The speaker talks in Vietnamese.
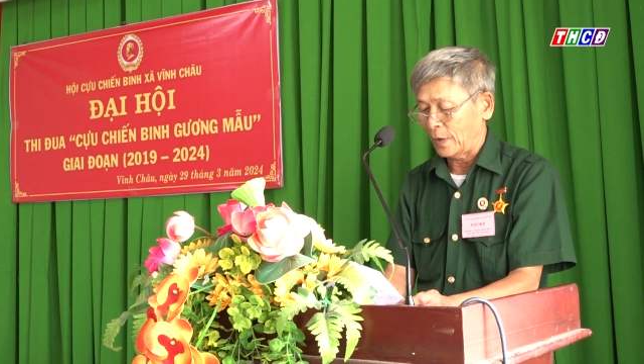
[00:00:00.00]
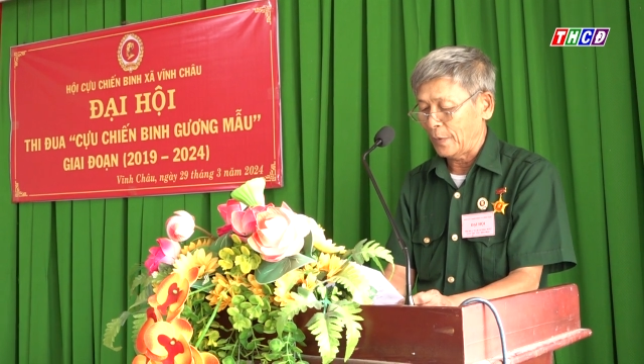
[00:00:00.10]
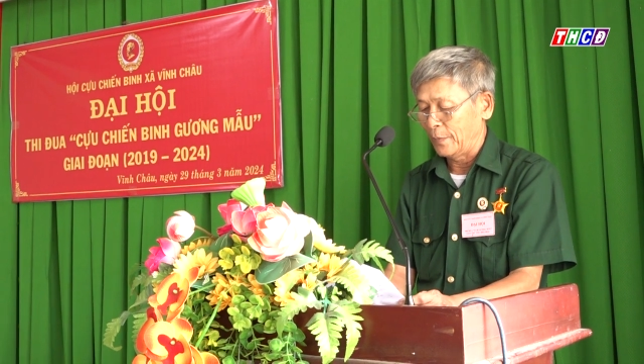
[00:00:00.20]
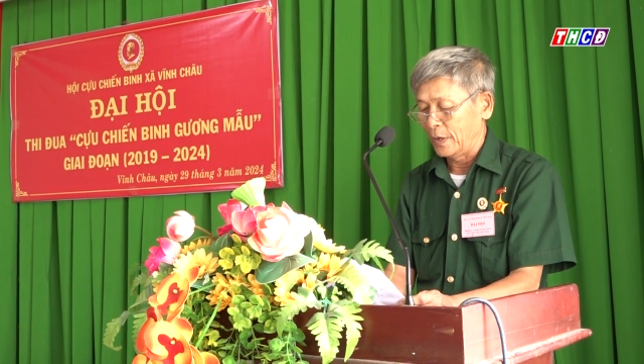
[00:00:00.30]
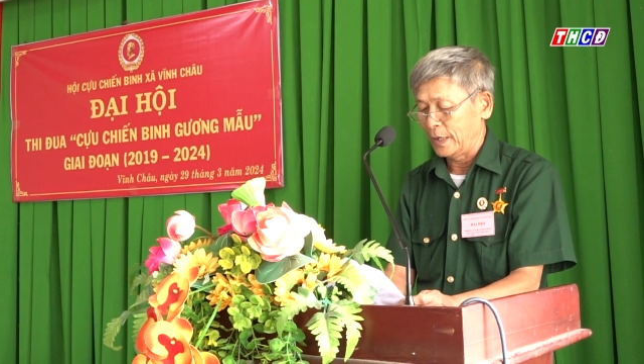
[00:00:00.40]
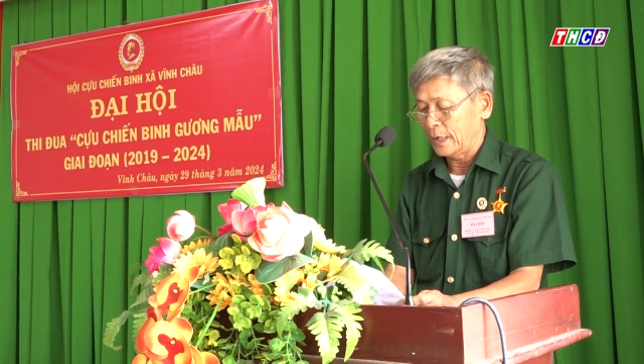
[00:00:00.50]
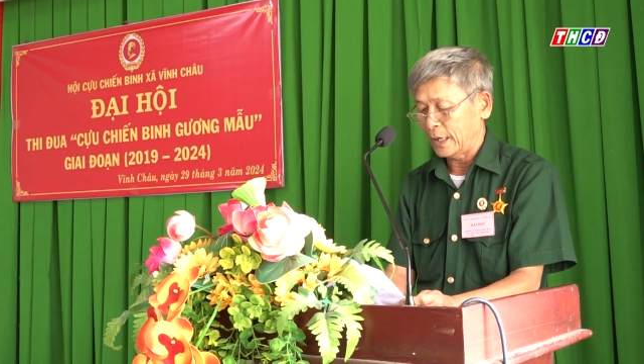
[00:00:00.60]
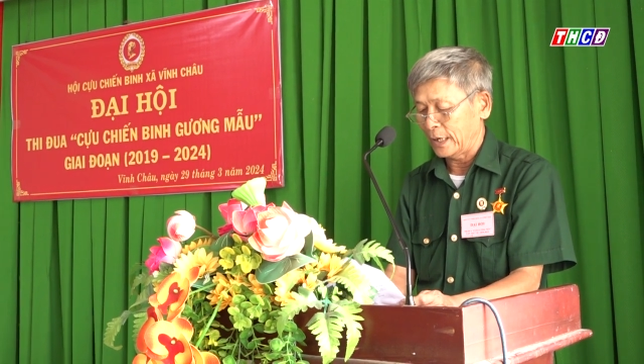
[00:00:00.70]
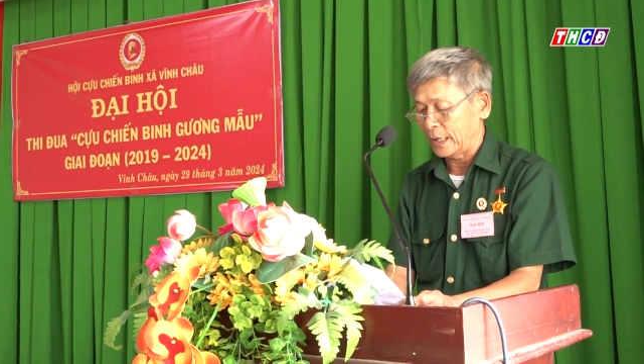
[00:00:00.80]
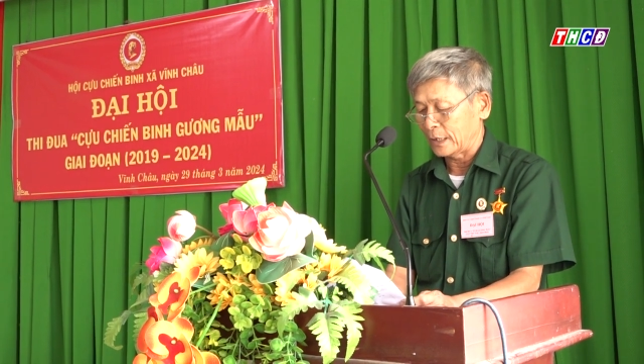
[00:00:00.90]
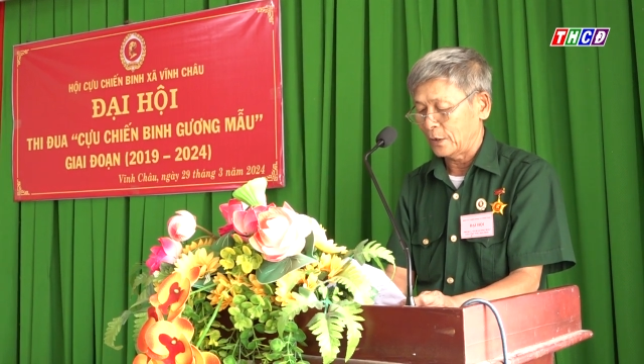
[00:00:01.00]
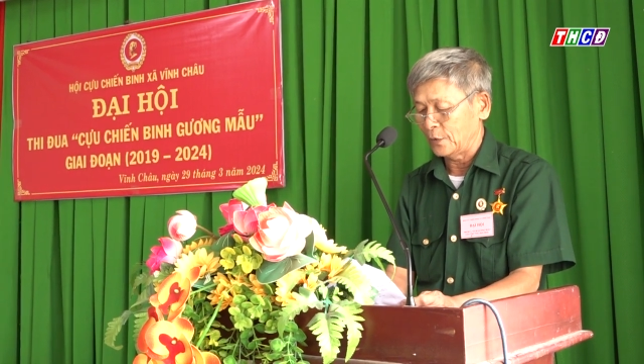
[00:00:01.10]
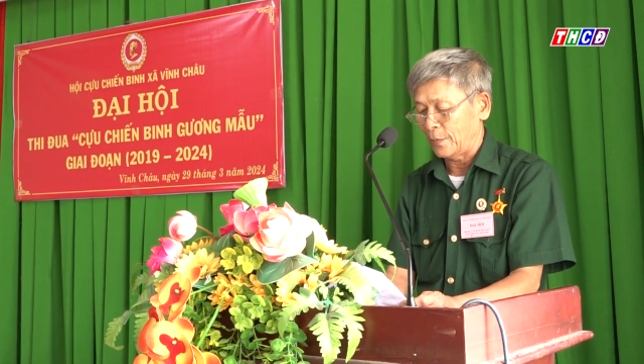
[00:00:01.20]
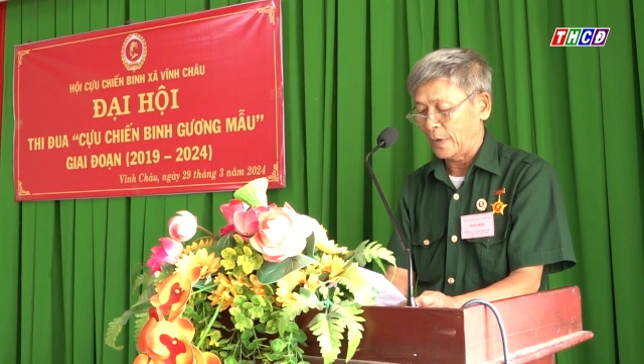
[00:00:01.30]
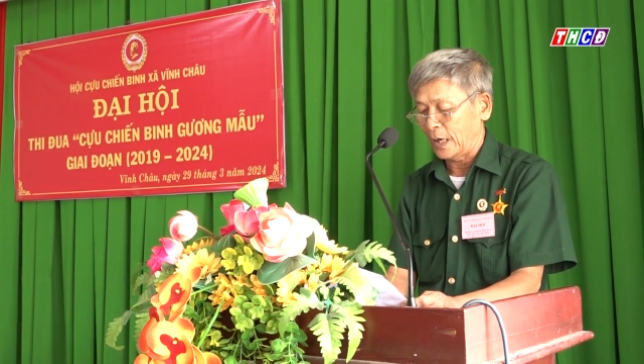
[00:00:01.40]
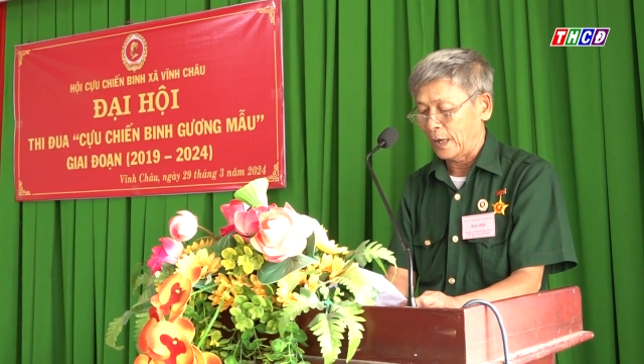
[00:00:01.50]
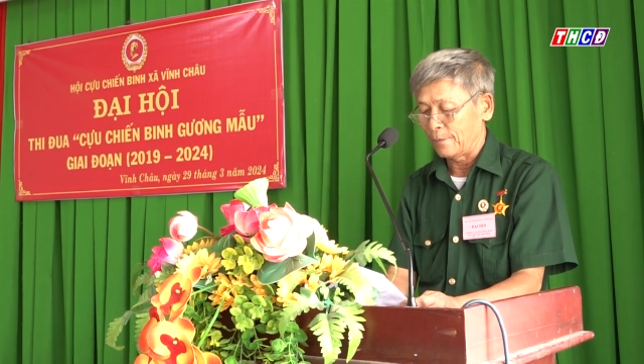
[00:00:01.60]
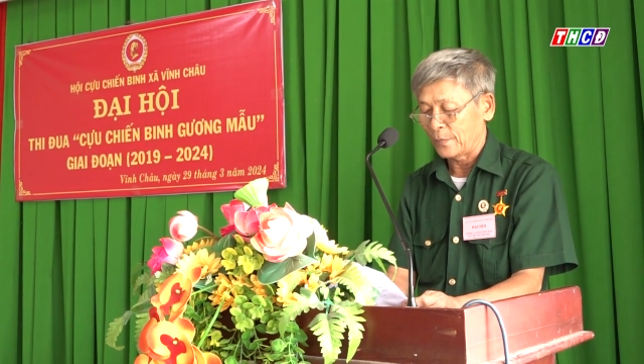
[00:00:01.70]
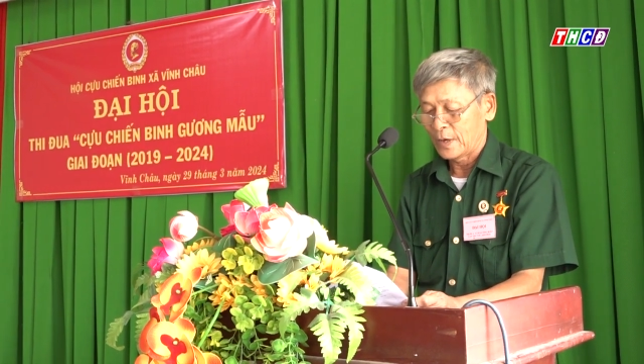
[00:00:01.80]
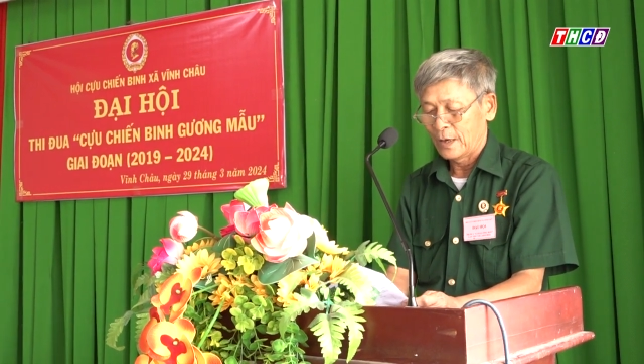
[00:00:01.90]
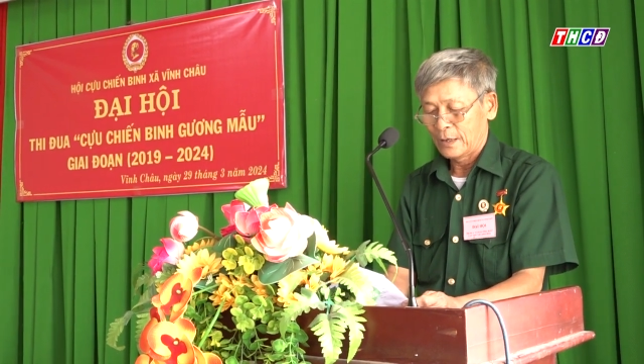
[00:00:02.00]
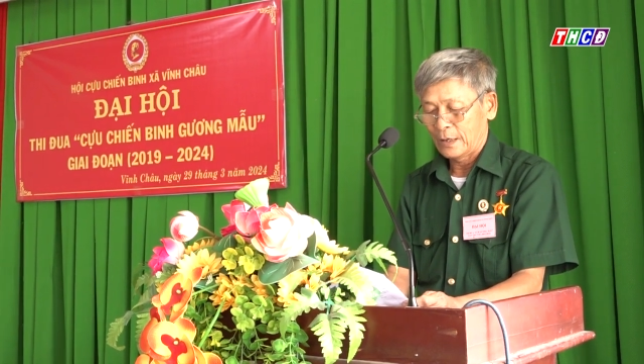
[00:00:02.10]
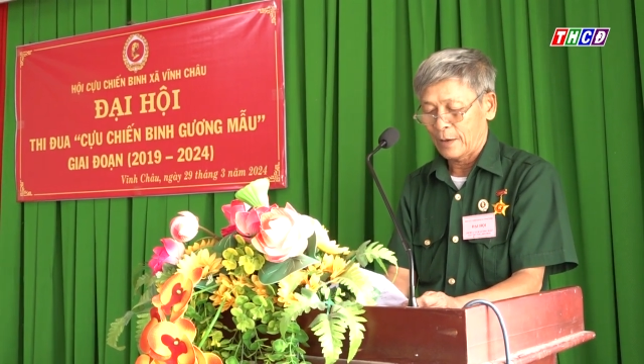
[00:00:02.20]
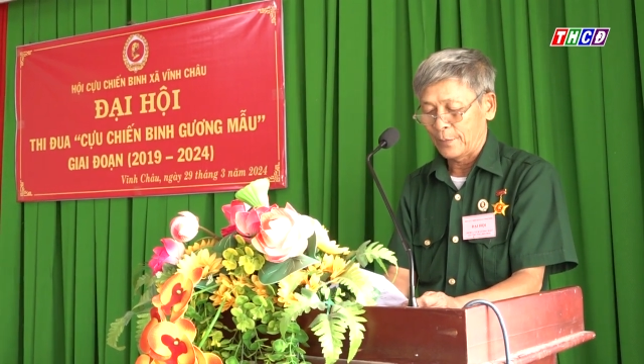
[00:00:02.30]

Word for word: Trong năm năm qua, Hội Cựu chiến binh xã Vĩnh Châu đã phát